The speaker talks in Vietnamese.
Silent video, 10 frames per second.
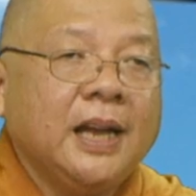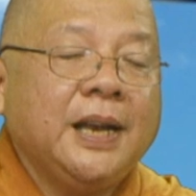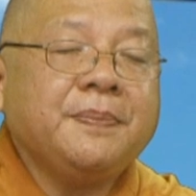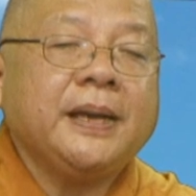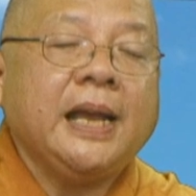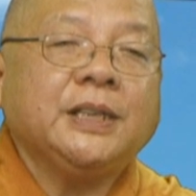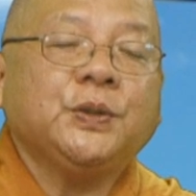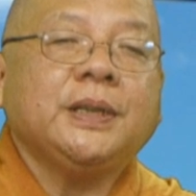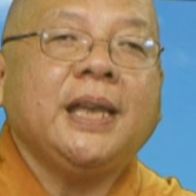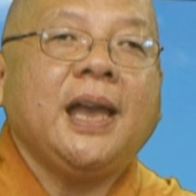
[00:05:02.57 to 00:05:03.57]
à, lớp trẻ
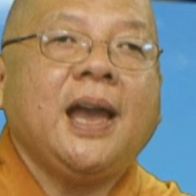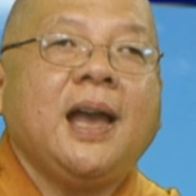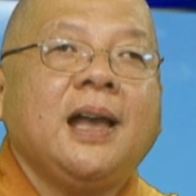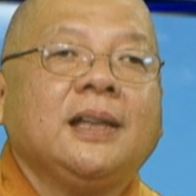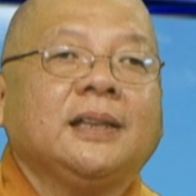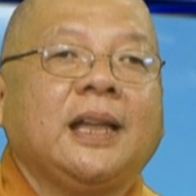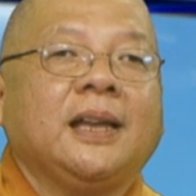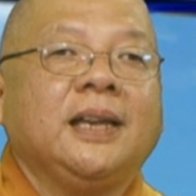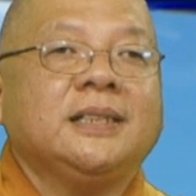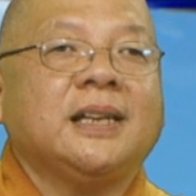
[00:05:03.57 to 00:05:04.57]
xuất gia
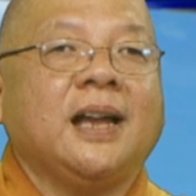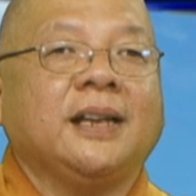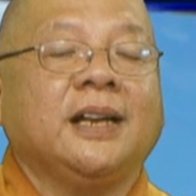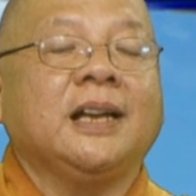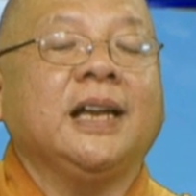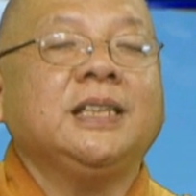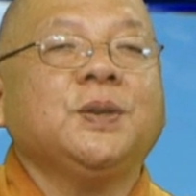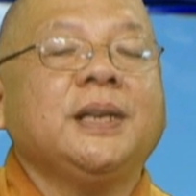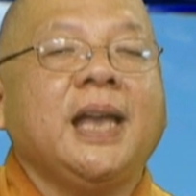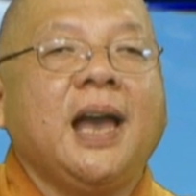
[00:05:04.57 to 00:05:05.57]
thầy nghĩ rằng đừng nghĩ
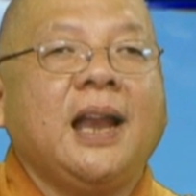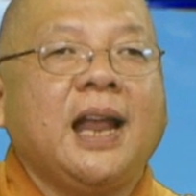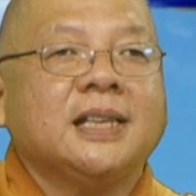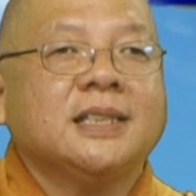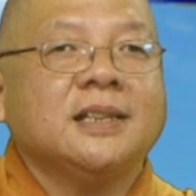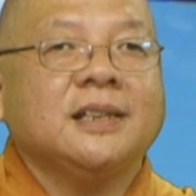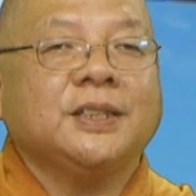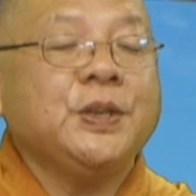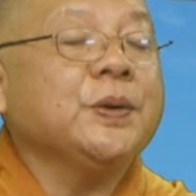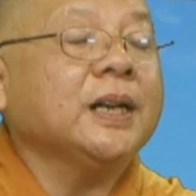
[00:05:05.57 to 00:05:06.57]
xuất gia là sự
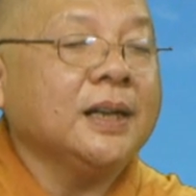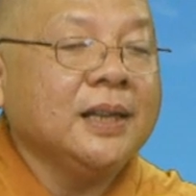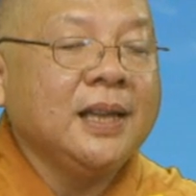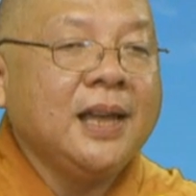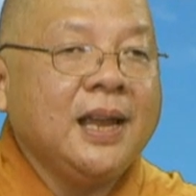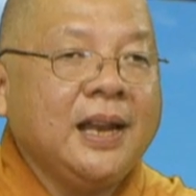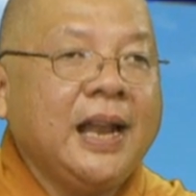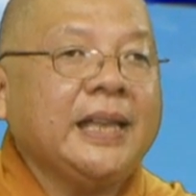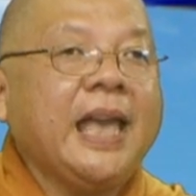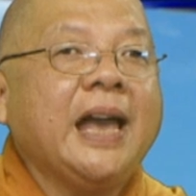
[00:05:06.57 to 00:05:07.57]
tiêu cực
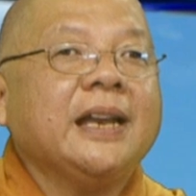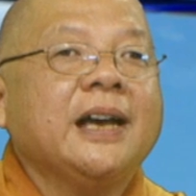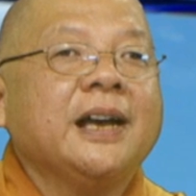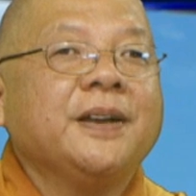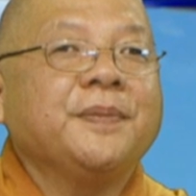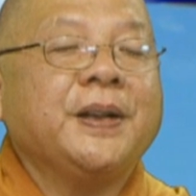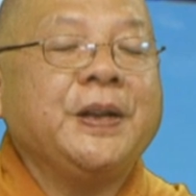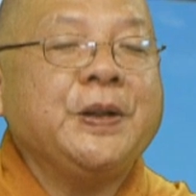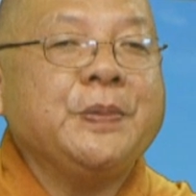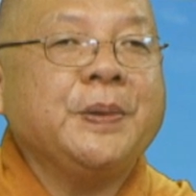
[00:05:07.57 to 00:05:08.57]
là chán đời mà
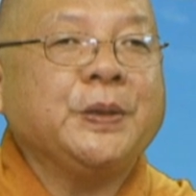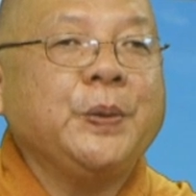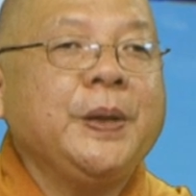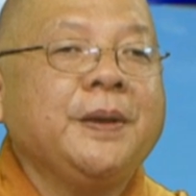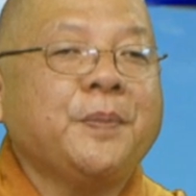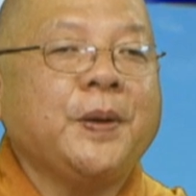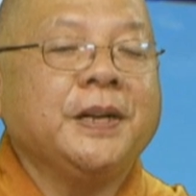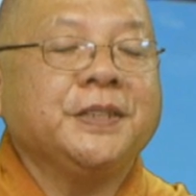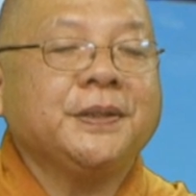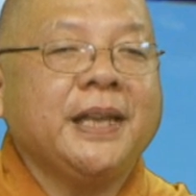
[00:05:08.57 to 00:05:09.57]
nếu mình khuyên mọi
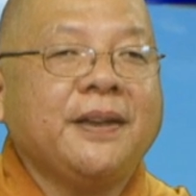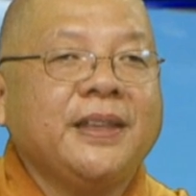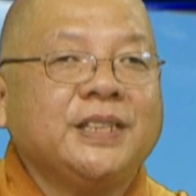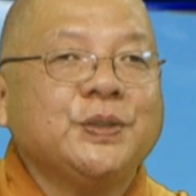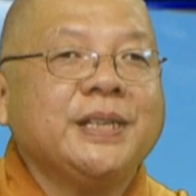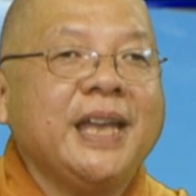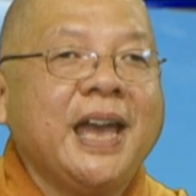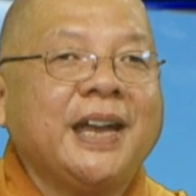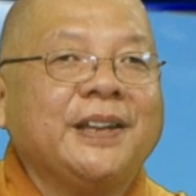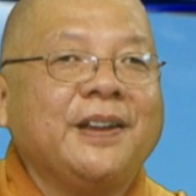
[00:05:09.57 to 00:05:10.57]
người xuất gia thấy xuất
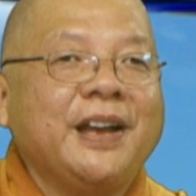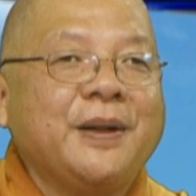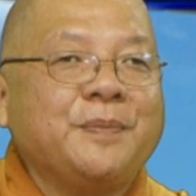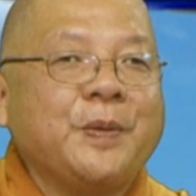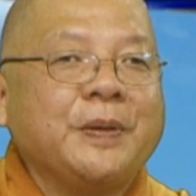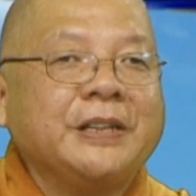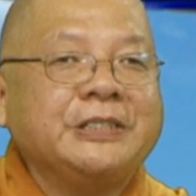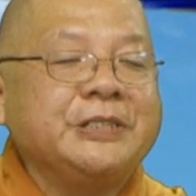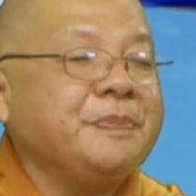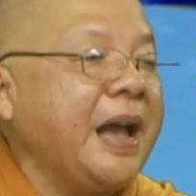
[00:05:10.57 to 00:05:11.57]
gia đó là một cái
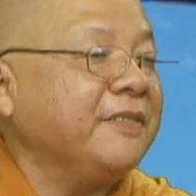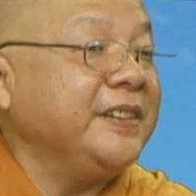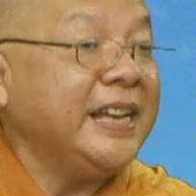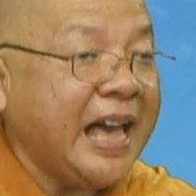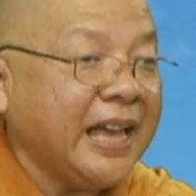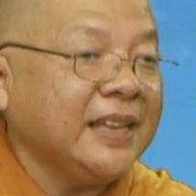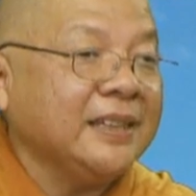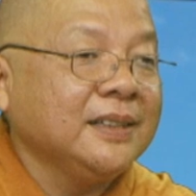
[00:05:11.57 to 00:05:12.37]
sứ mạng vĩ đại